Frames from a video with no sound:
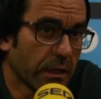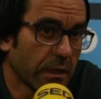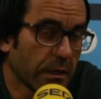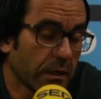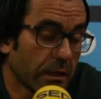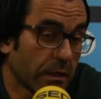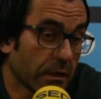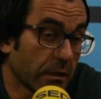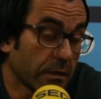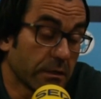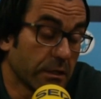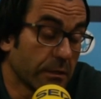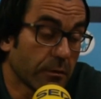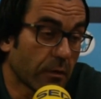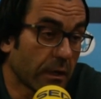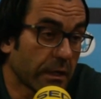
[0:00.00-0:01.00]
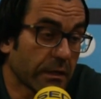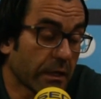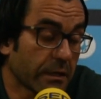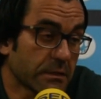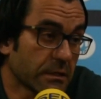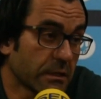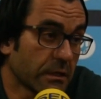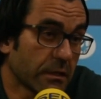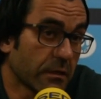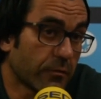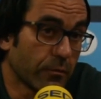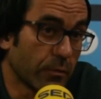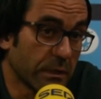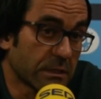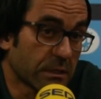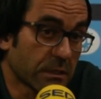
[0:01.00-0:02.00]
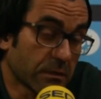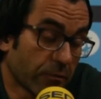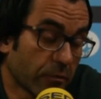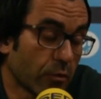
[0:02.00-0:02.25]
eh, individualidades de, futbolistas